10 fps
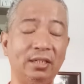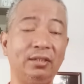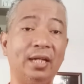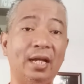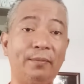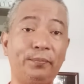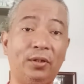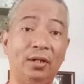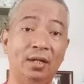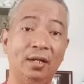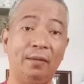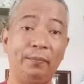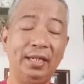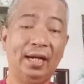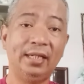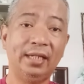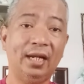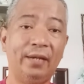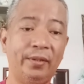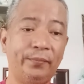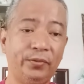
Yun nga lang po pinanganak lamang